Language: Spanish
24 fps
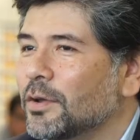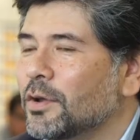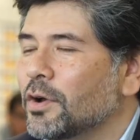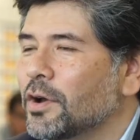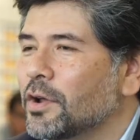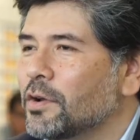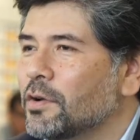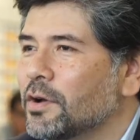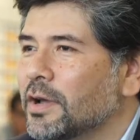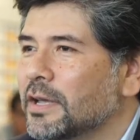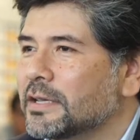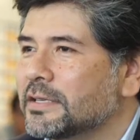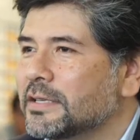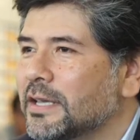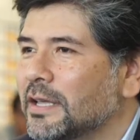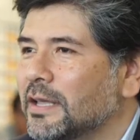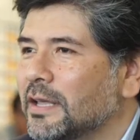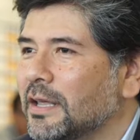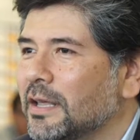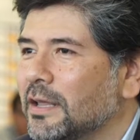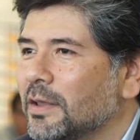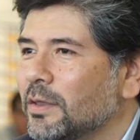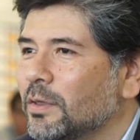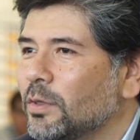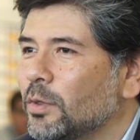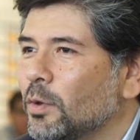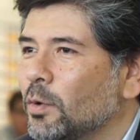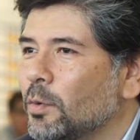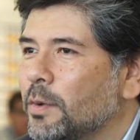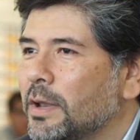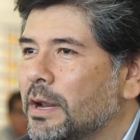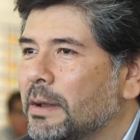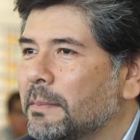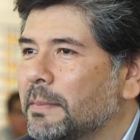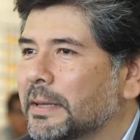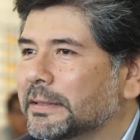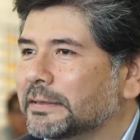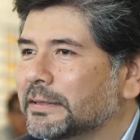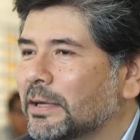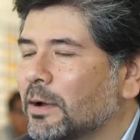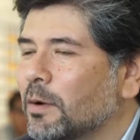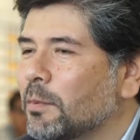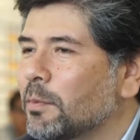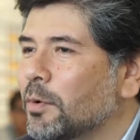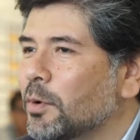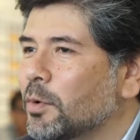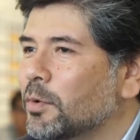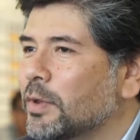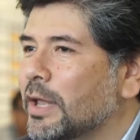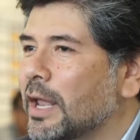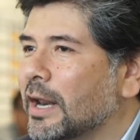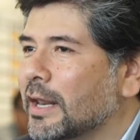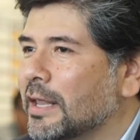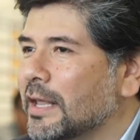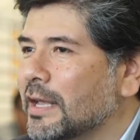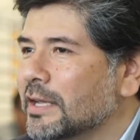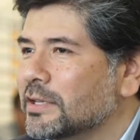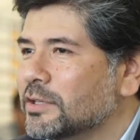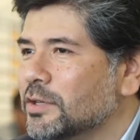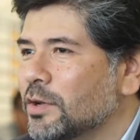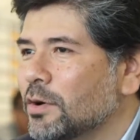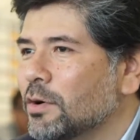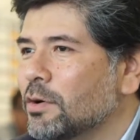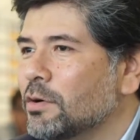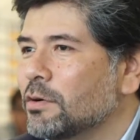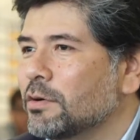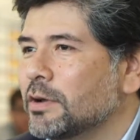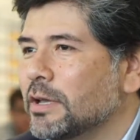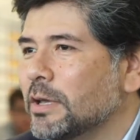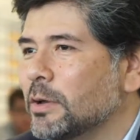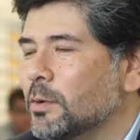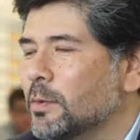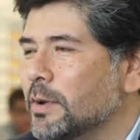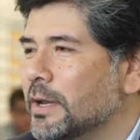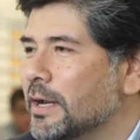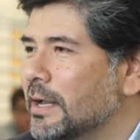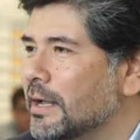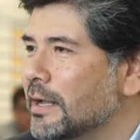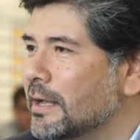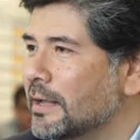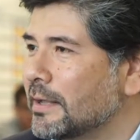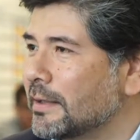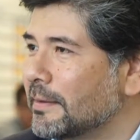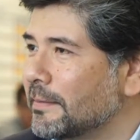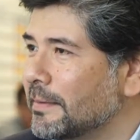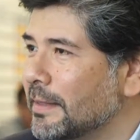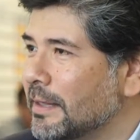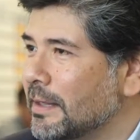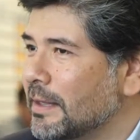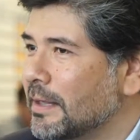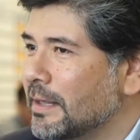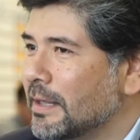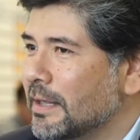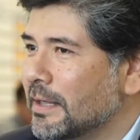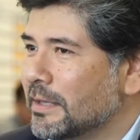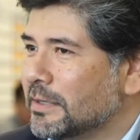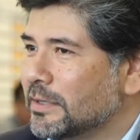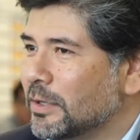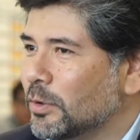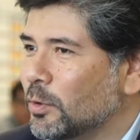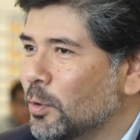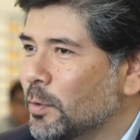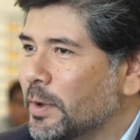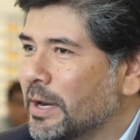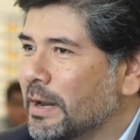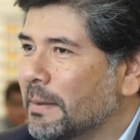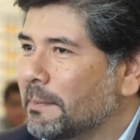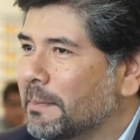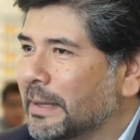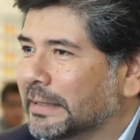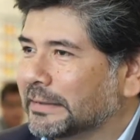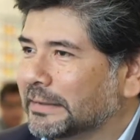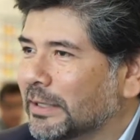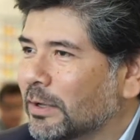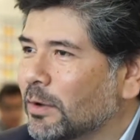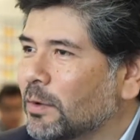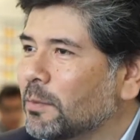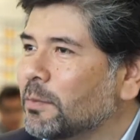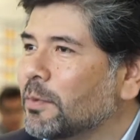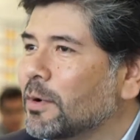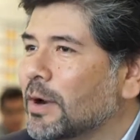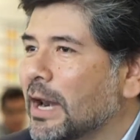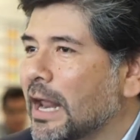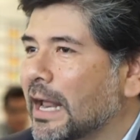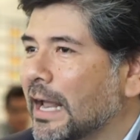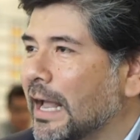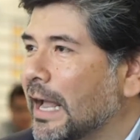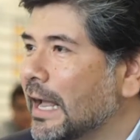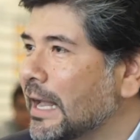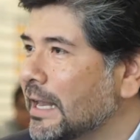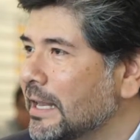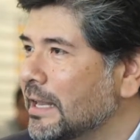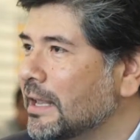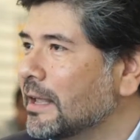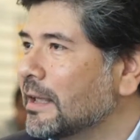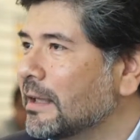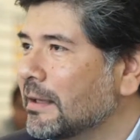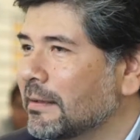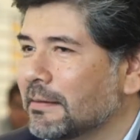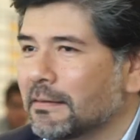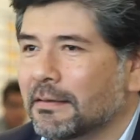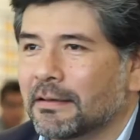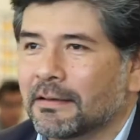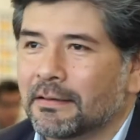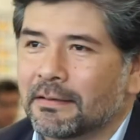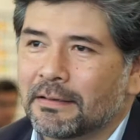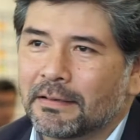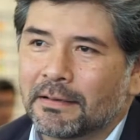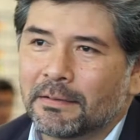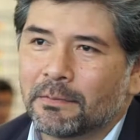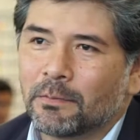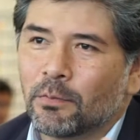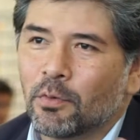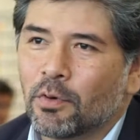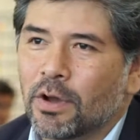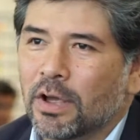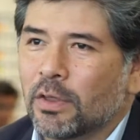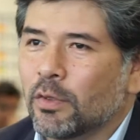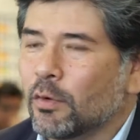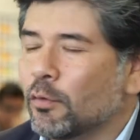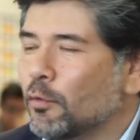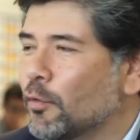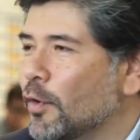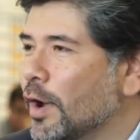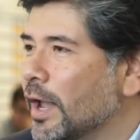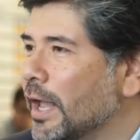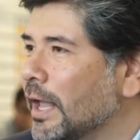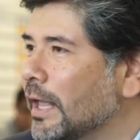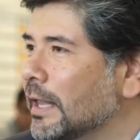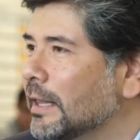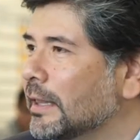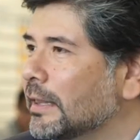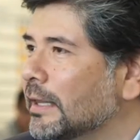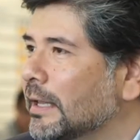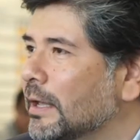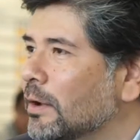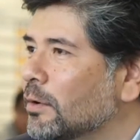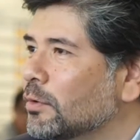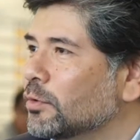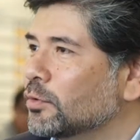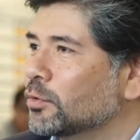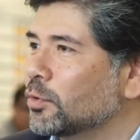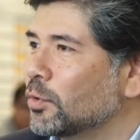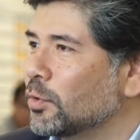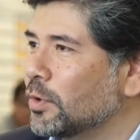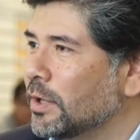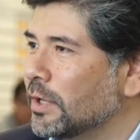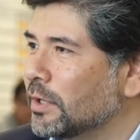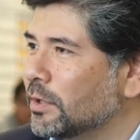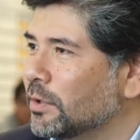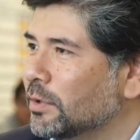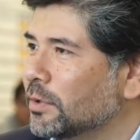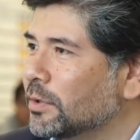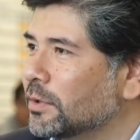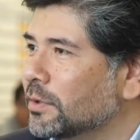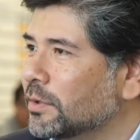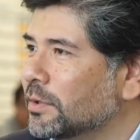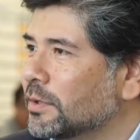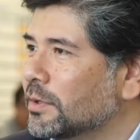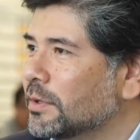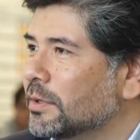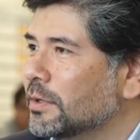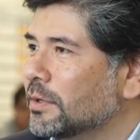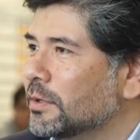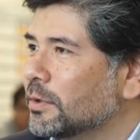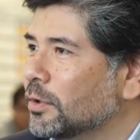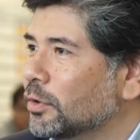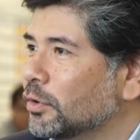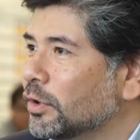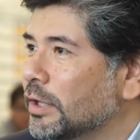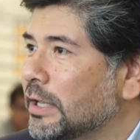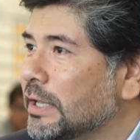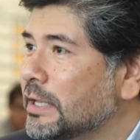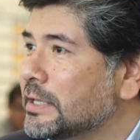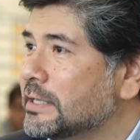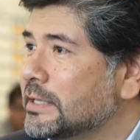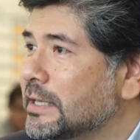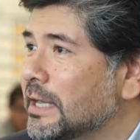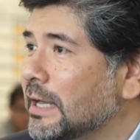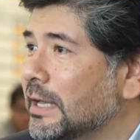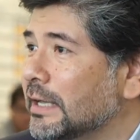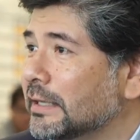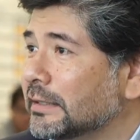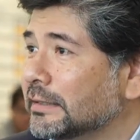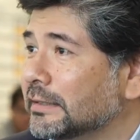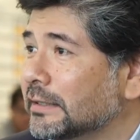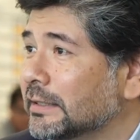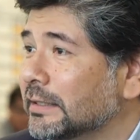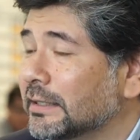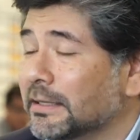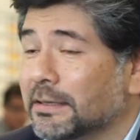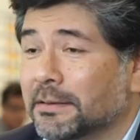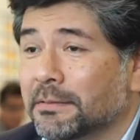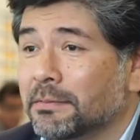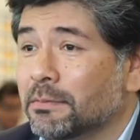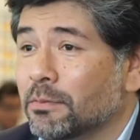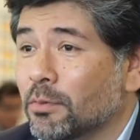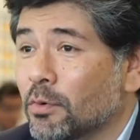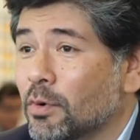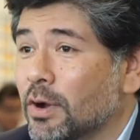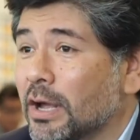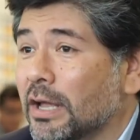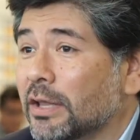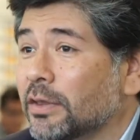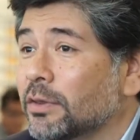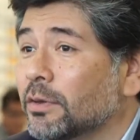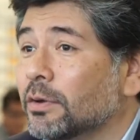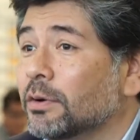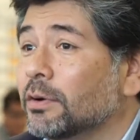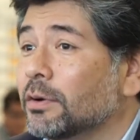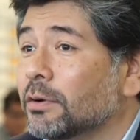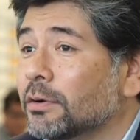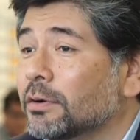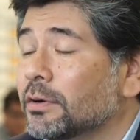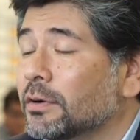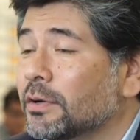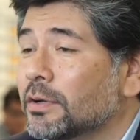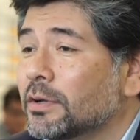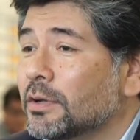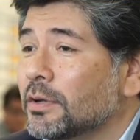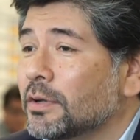yo creo que si no hubiera pasado por una redacción y hubiera, si no hubiera pasado por la calle buscando fuentes, construyendo noticias, eh, buscando